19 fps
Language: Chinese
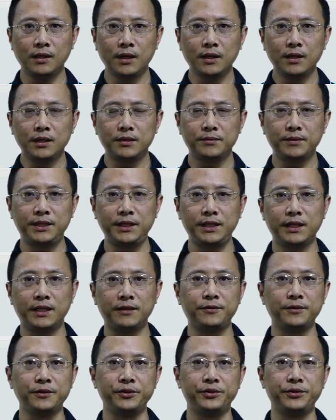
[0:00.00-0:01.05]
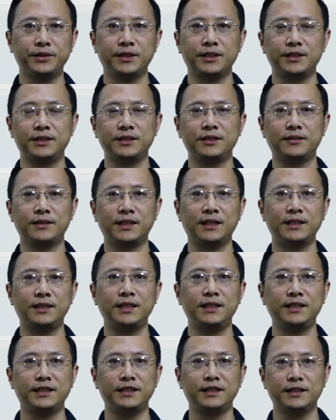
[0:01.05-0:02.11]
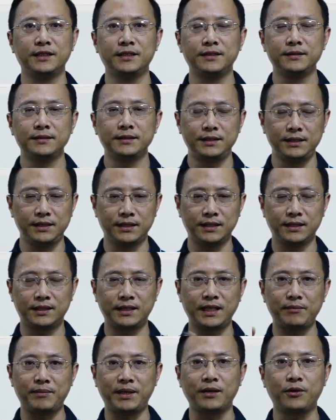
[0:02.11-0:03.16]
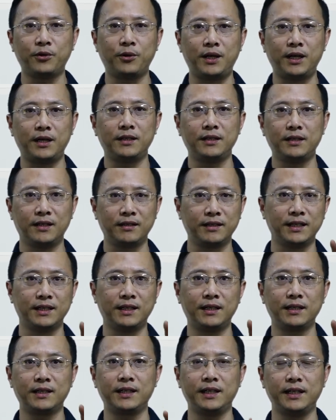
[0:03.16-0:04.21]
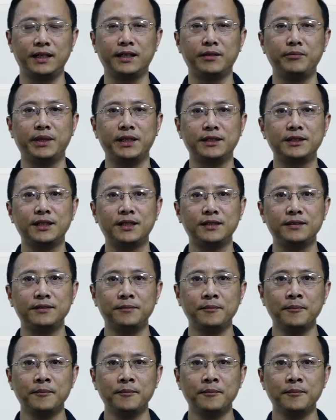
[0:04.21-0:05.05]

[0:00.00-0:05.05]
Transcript: 那么 D E F 语句呢，是用来定义一个代码块，然后给它给一个名称。